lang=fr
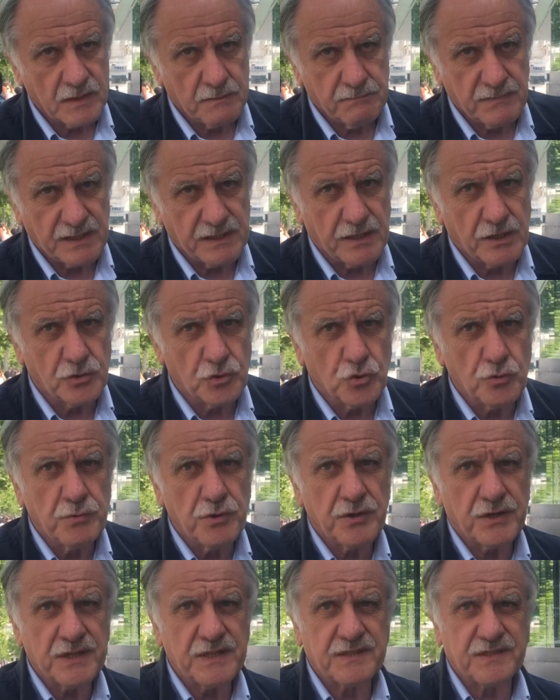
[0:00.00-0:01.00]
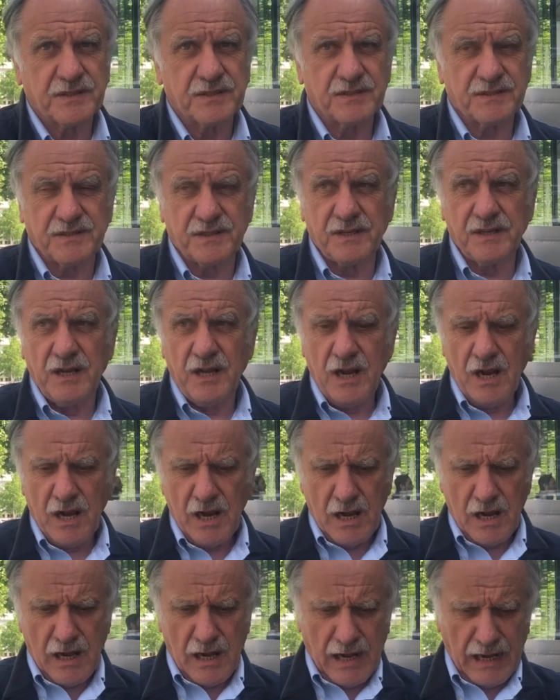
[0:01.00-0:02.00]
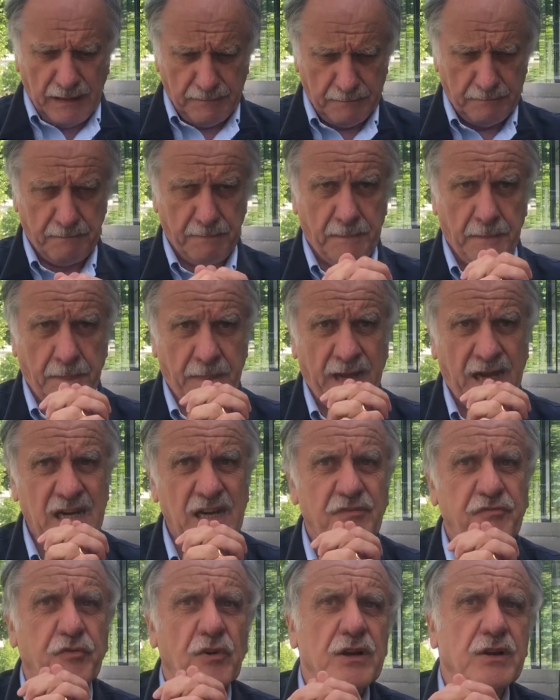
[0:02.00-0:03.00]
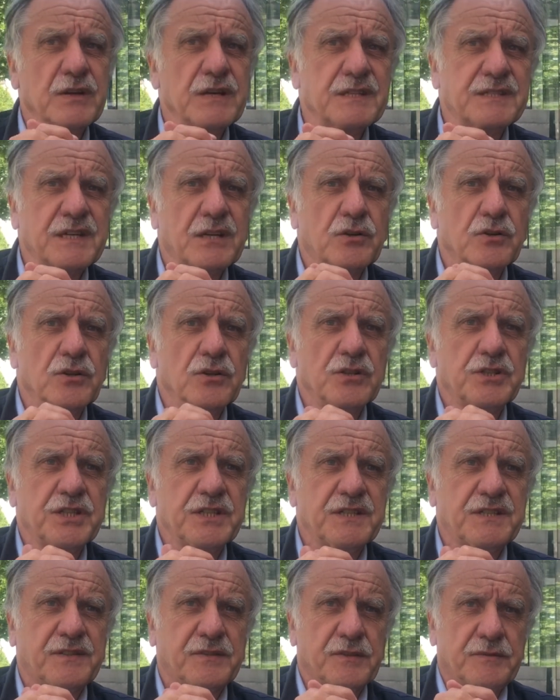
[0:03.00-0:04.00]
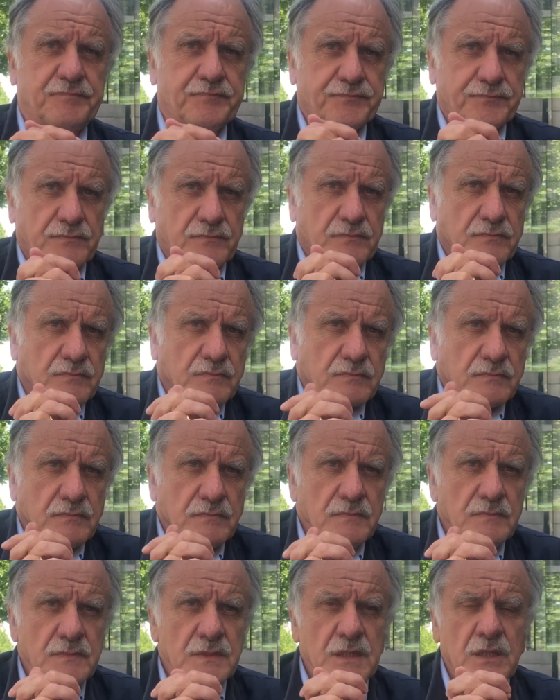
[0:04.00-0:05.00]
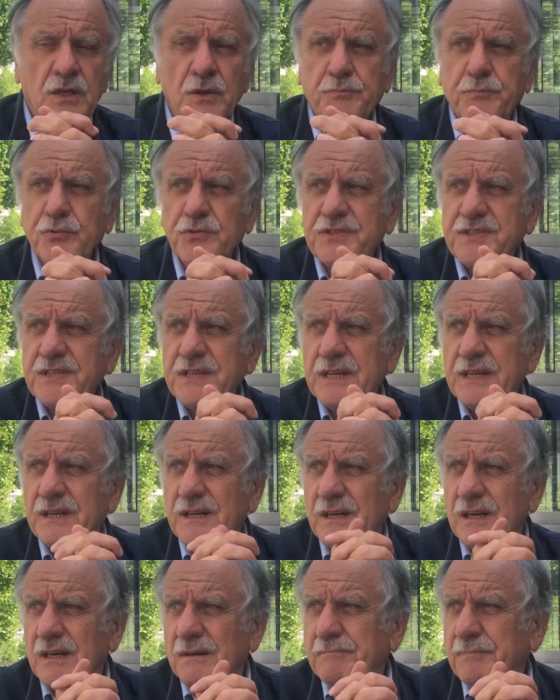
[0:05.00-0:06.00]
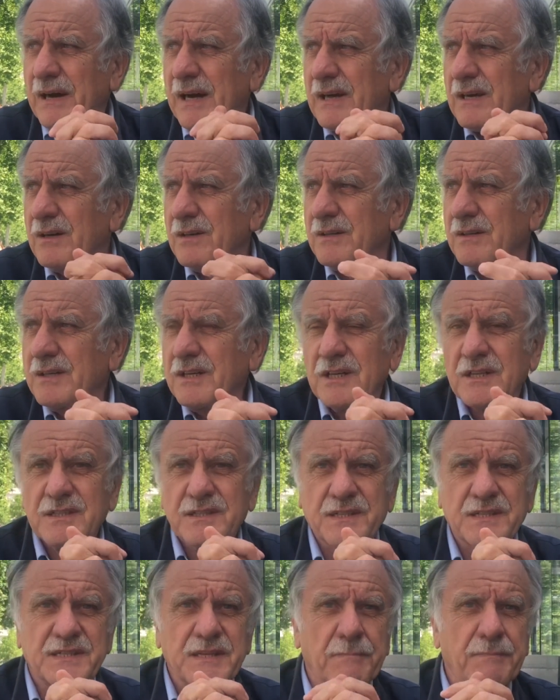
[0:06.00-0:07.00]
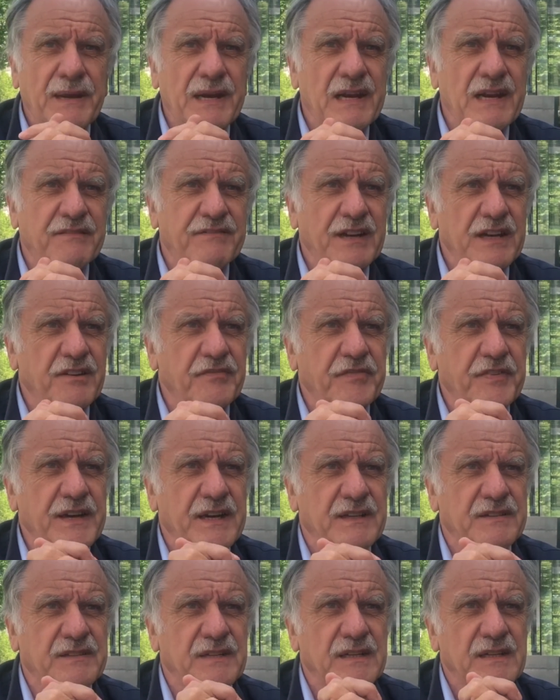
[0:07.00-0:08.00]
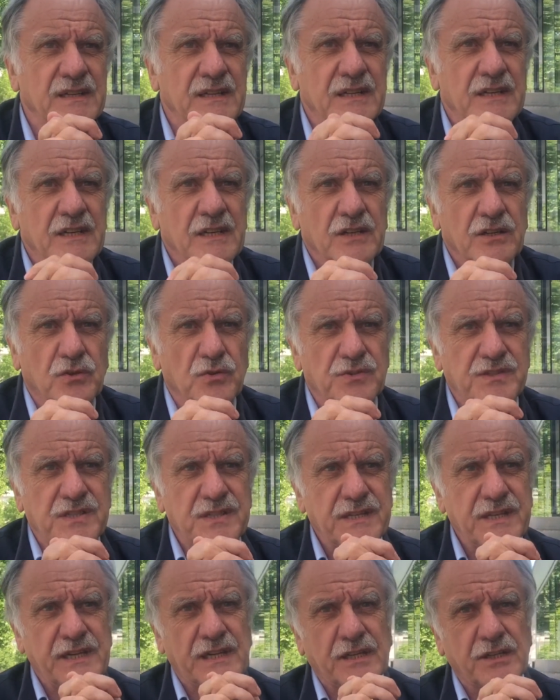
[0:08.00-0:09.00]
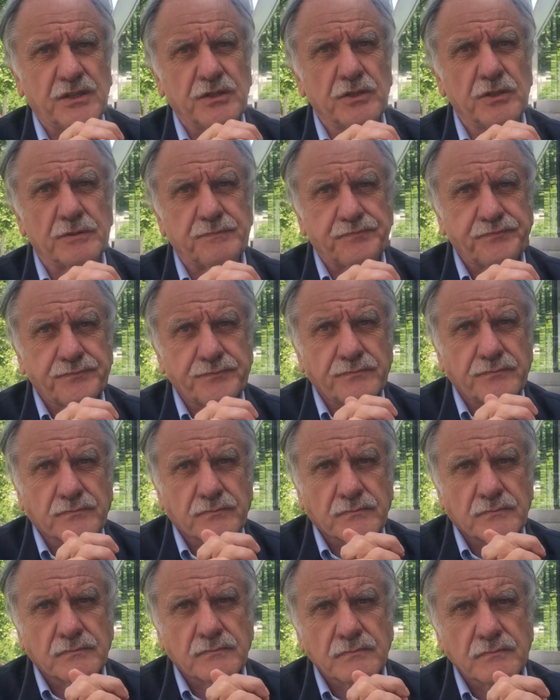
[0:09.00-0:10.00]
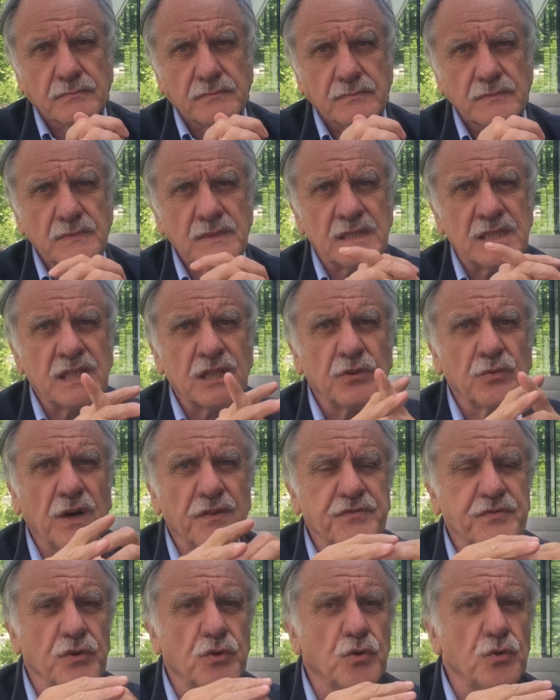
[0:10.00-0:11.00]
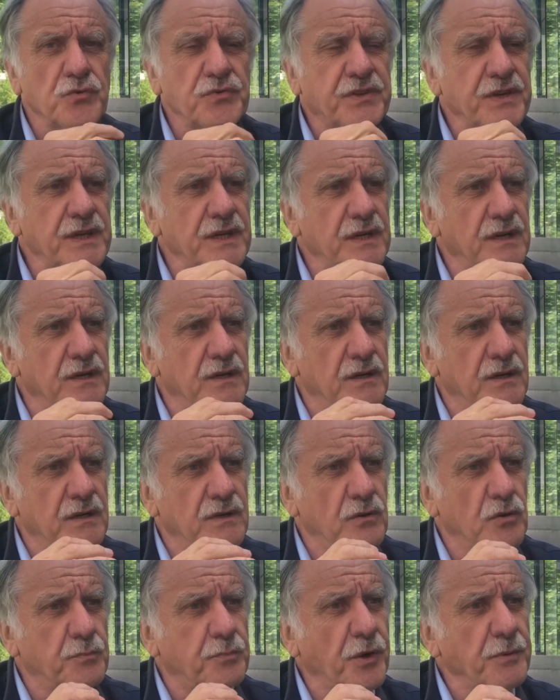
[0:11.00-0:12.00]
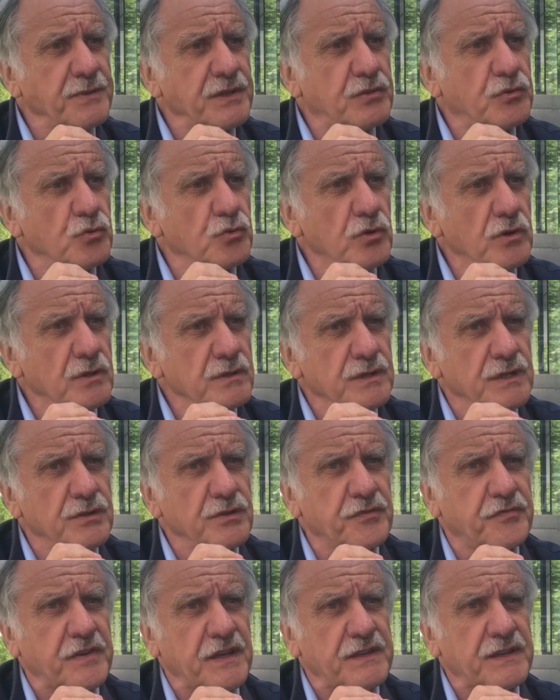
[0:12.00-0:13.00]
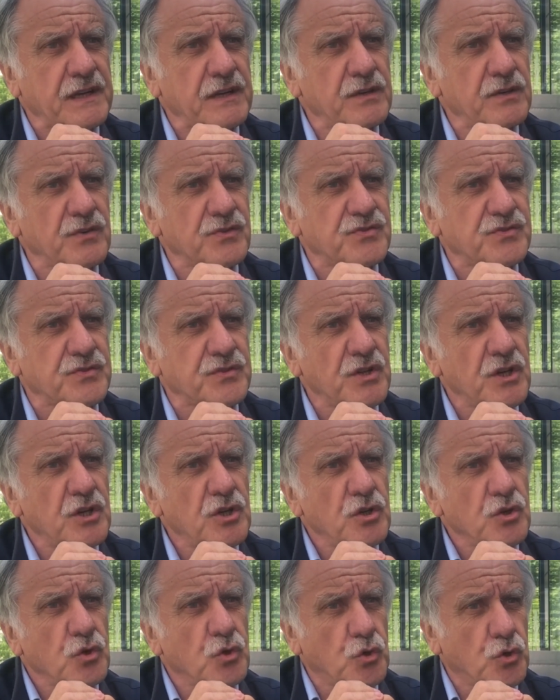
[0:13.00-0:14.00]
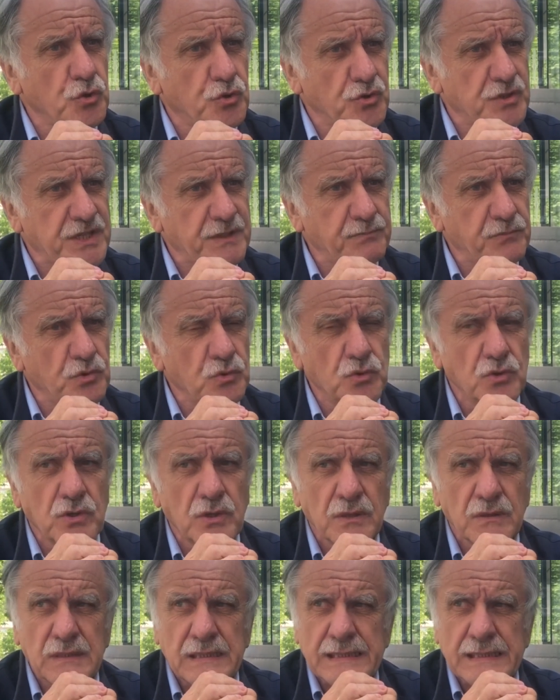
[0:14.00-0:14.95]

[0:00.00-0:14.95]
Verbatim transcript: bah, Il y a un double risque. C'est à la fois que les écologistes, euh, poussés euh, par ce qu'ils appellent la vague verte, considèrent qu'ils doivent se compter au premier tour et ne faire d'alliance qu'au deuxième tour.